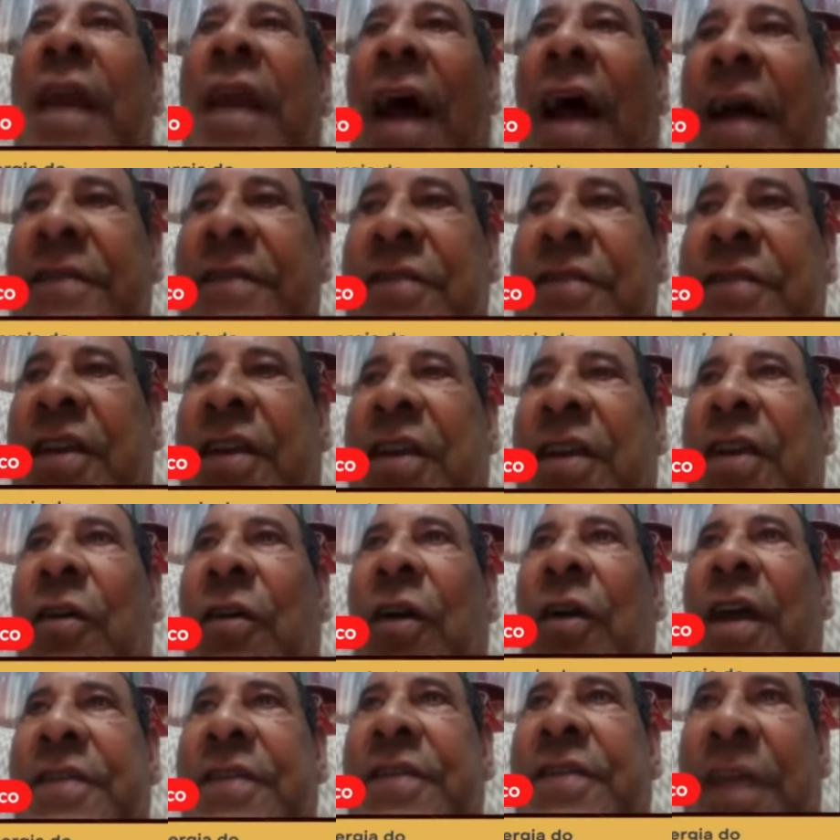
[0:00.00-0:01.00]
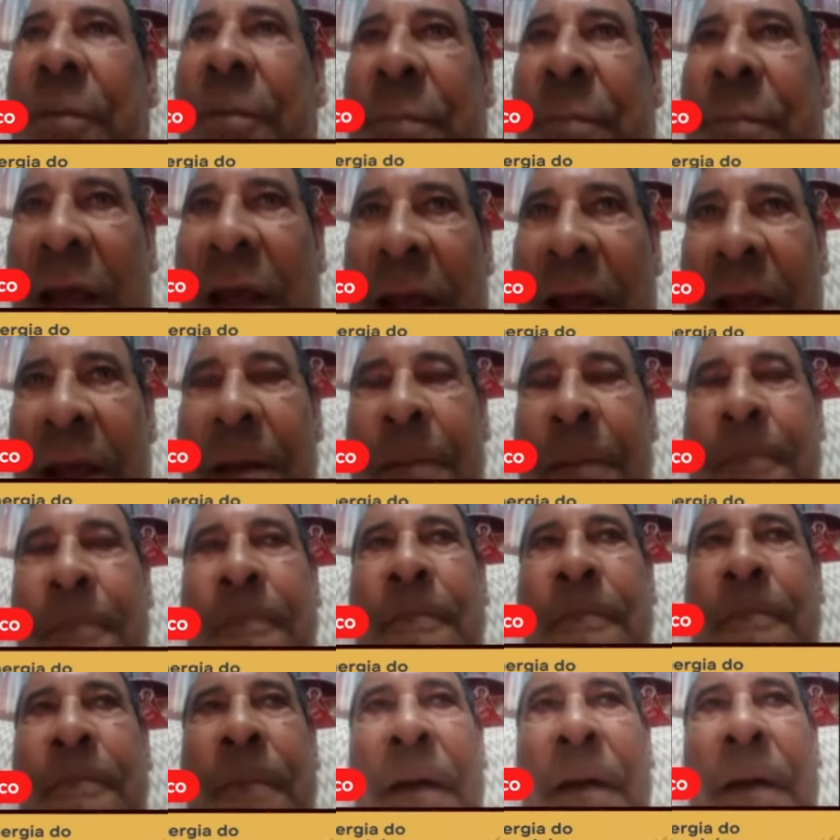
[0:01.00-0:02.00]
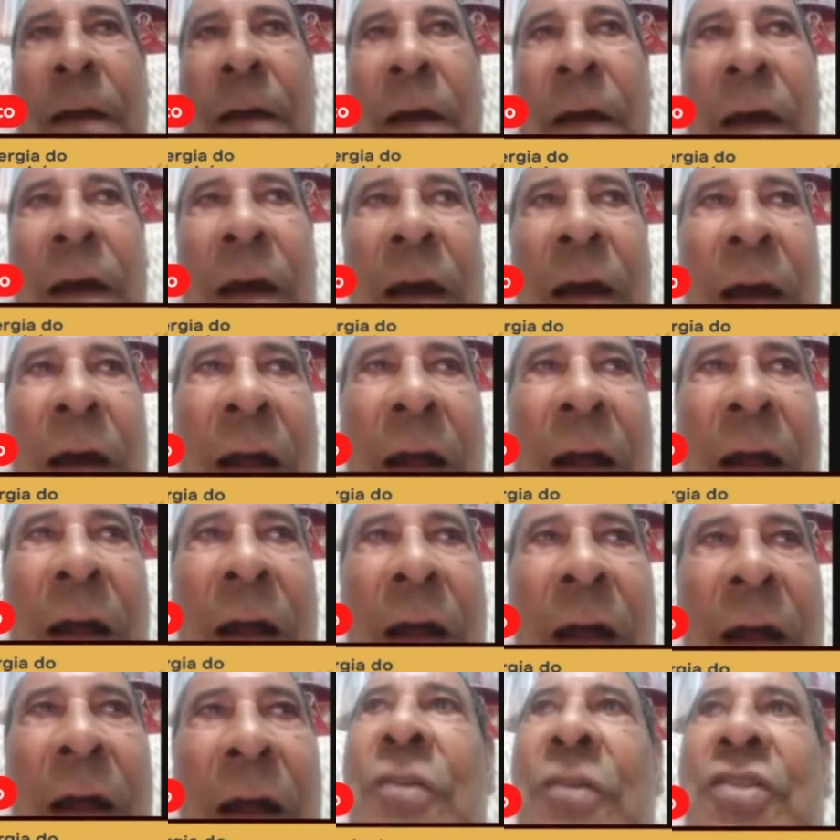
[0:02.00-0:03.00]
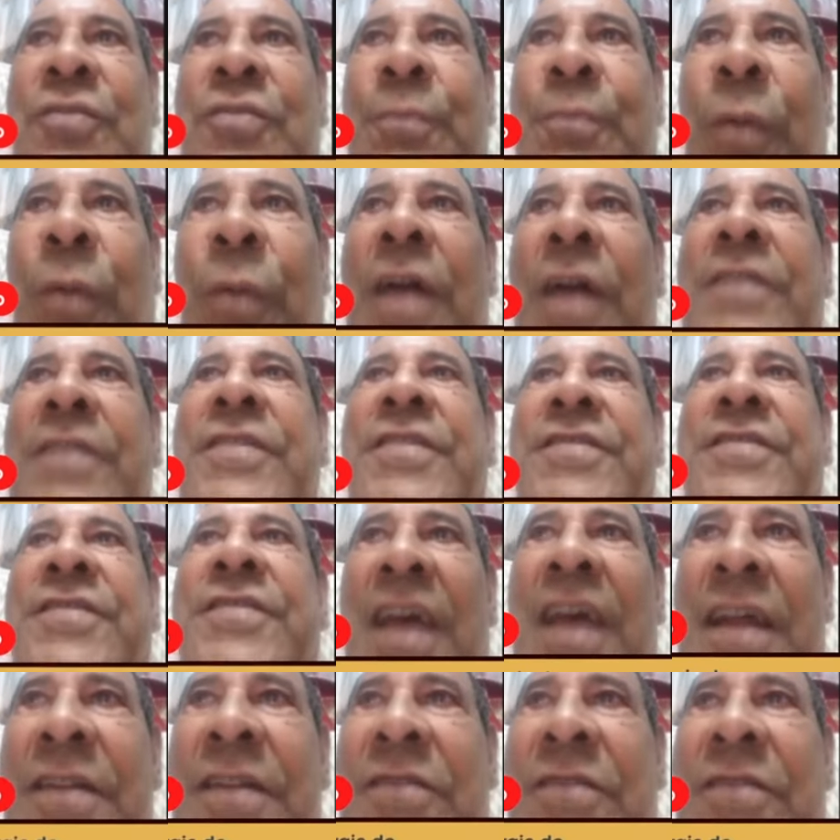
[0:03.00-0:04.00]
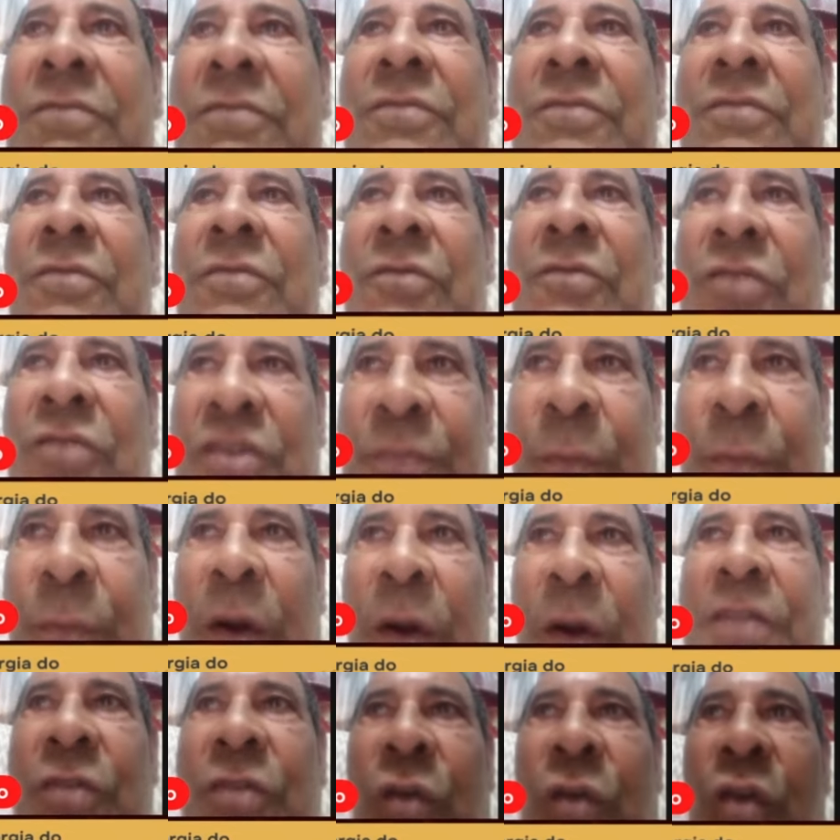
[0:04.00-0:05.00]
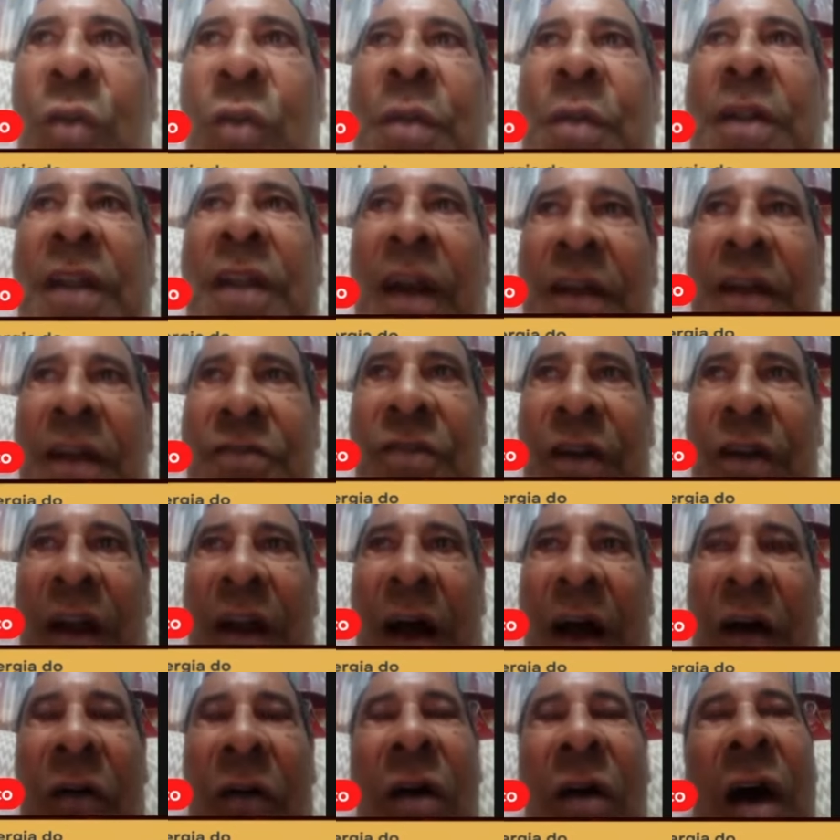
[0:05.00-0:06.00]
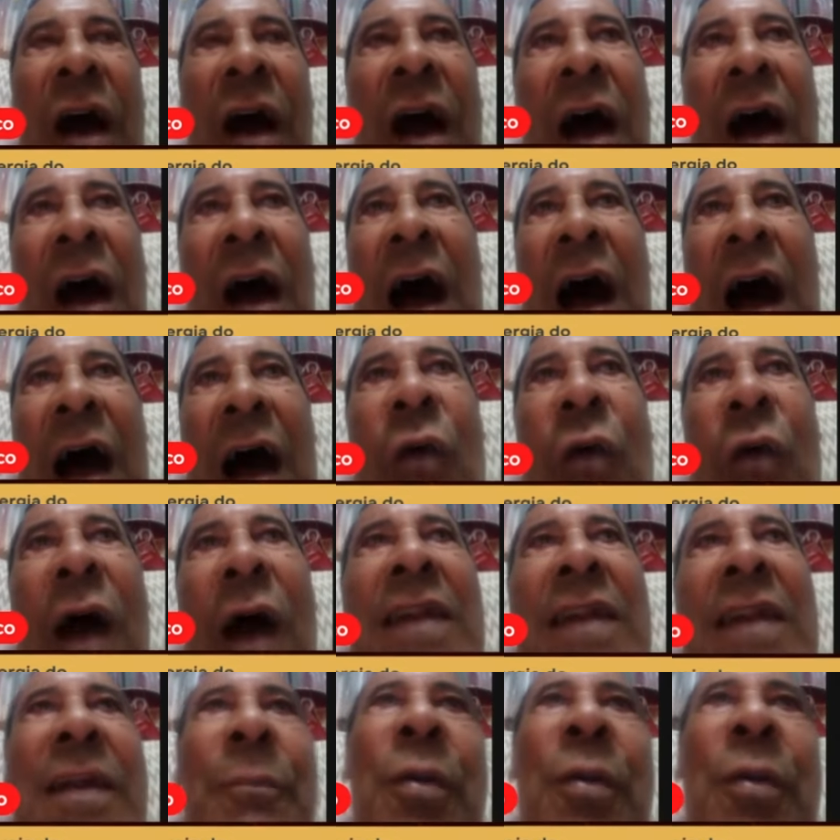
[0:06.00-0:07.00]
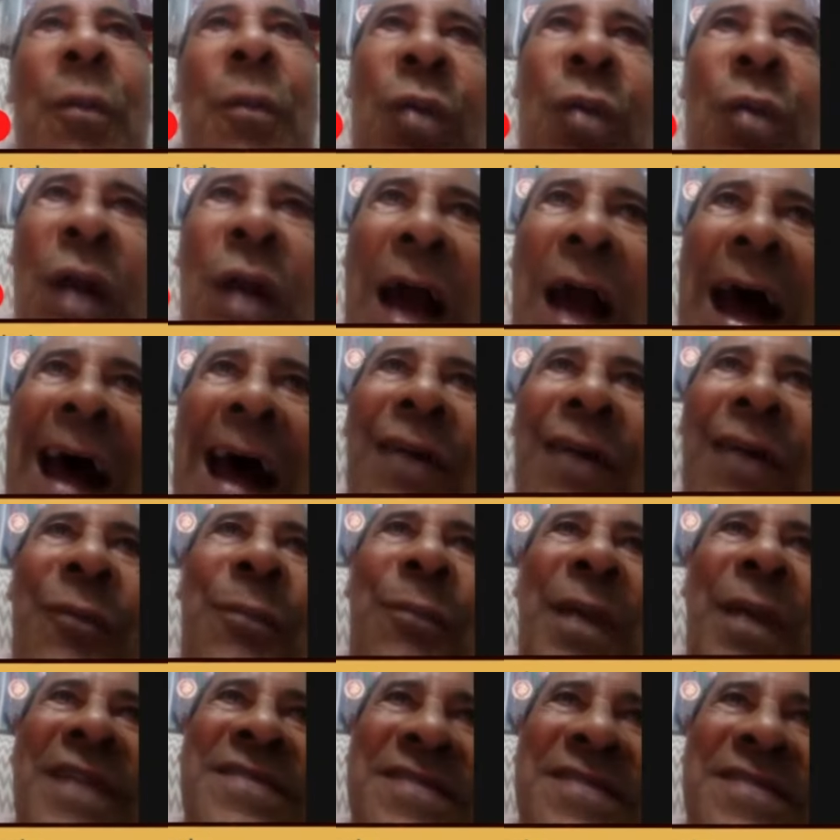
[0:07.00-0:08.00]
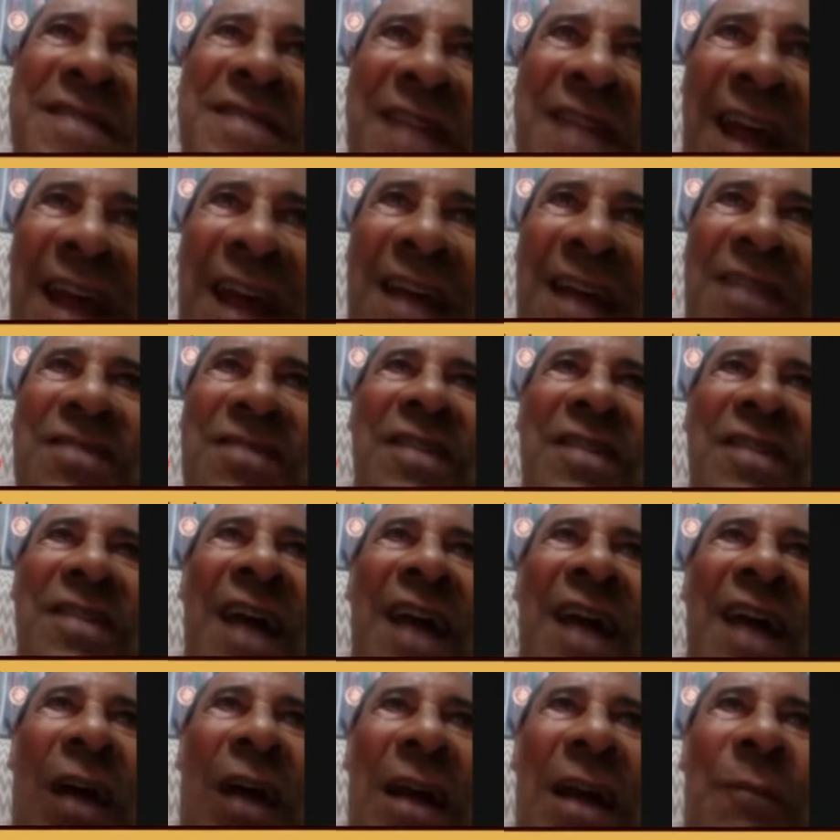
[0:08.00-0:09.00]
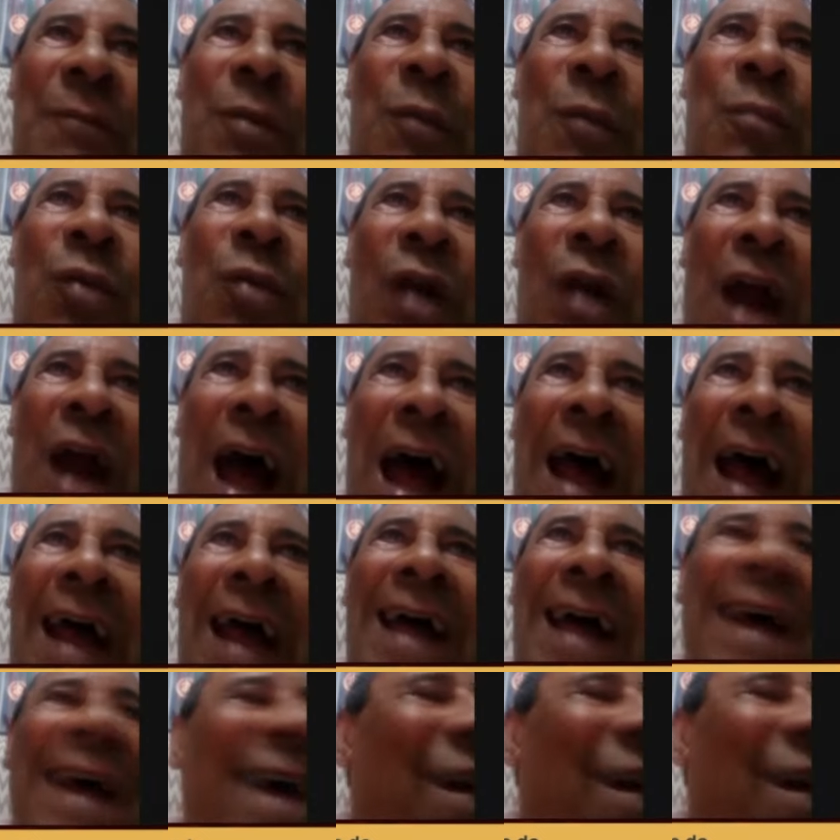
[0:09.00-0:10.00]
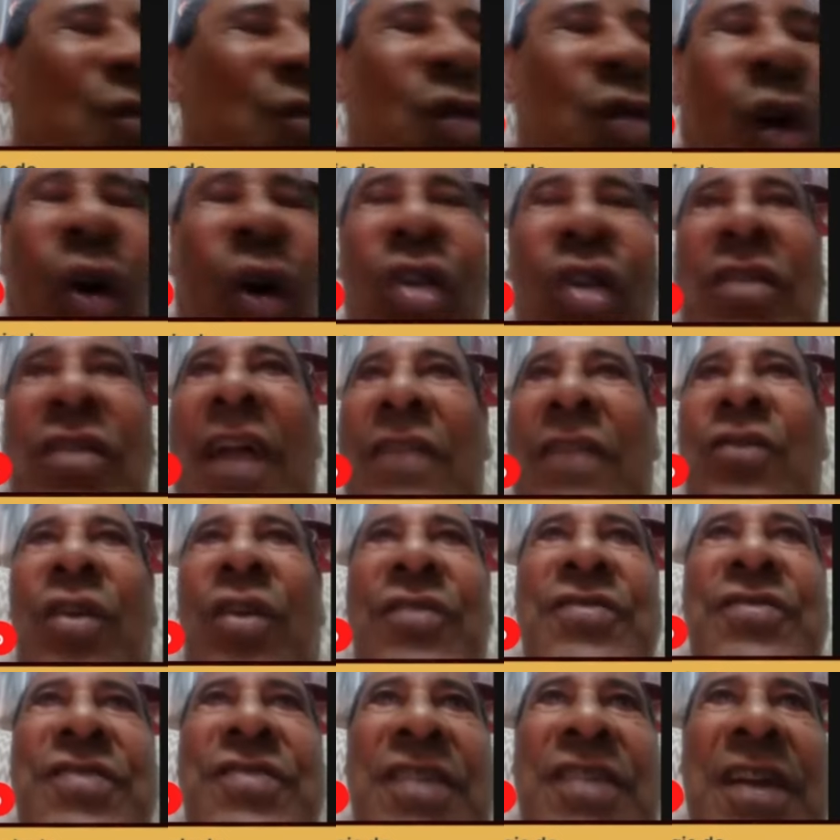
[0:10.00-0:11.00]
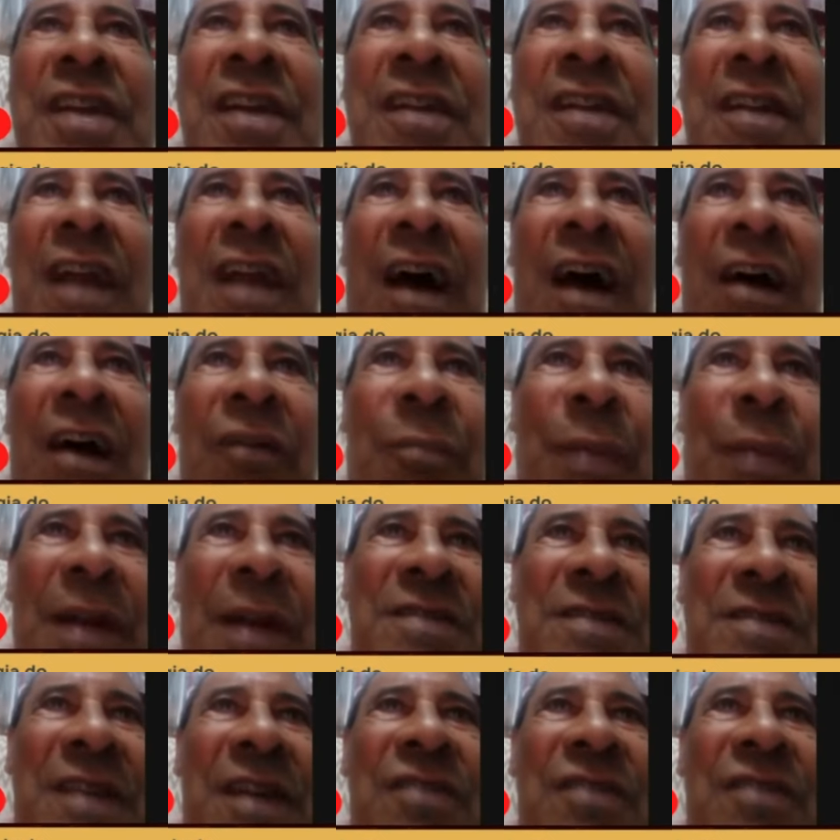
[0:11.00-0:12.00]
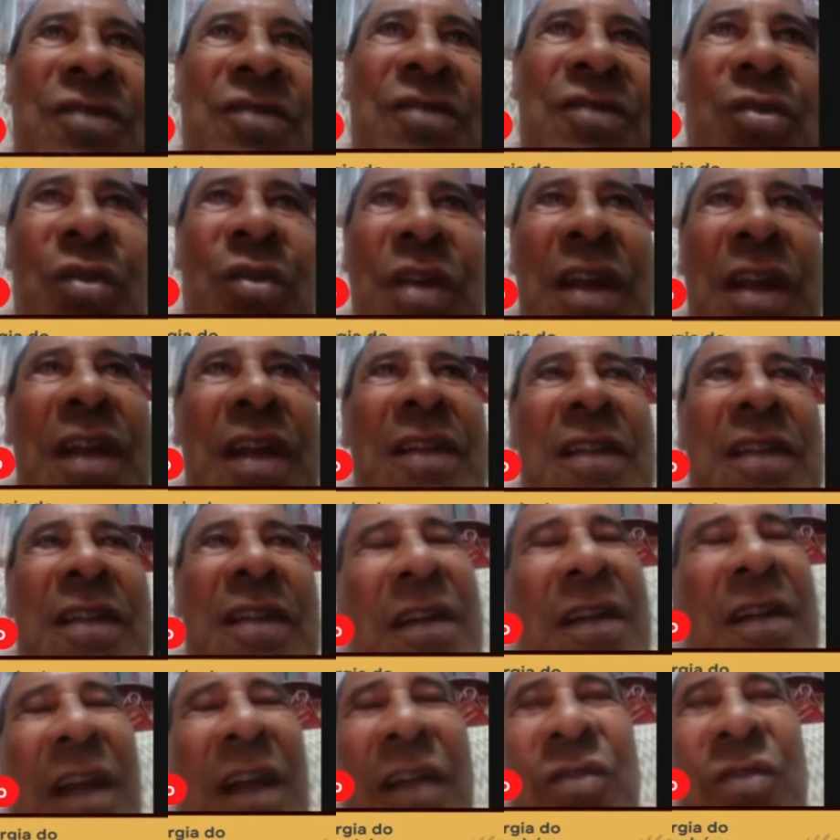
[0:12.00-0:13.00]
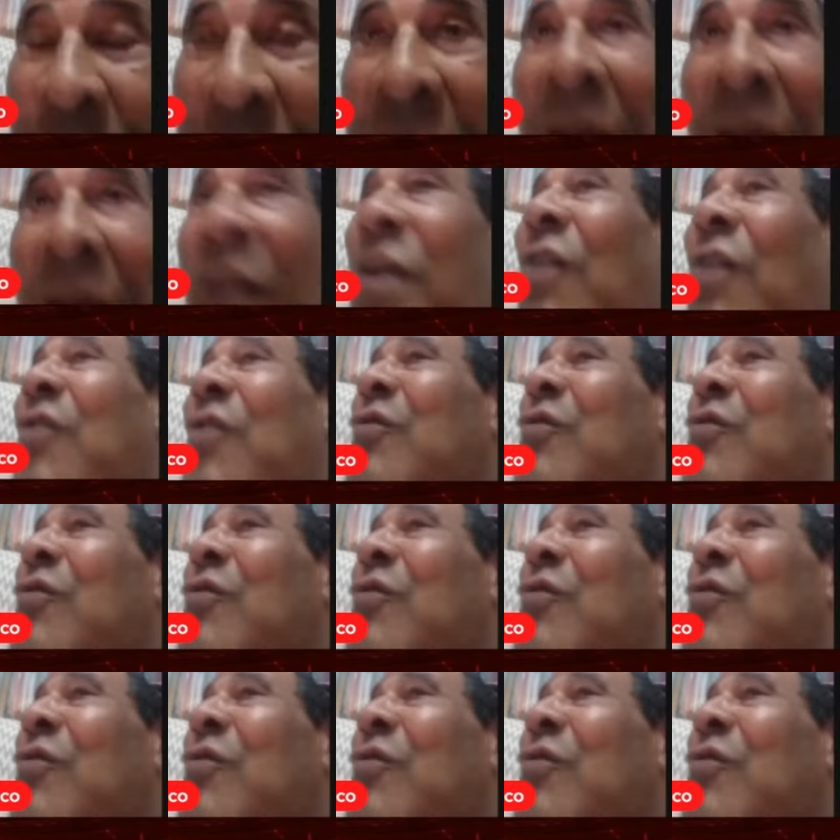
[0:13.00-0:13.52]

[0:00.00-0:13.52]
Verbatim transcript: Homenagem que eu recebi lá no Esporte Centro, no Esporte Clube Internacional. A Guarda Popular, o presidente da Guarda Popular, toda a torcida, o presidente do Inter, dire... sabia?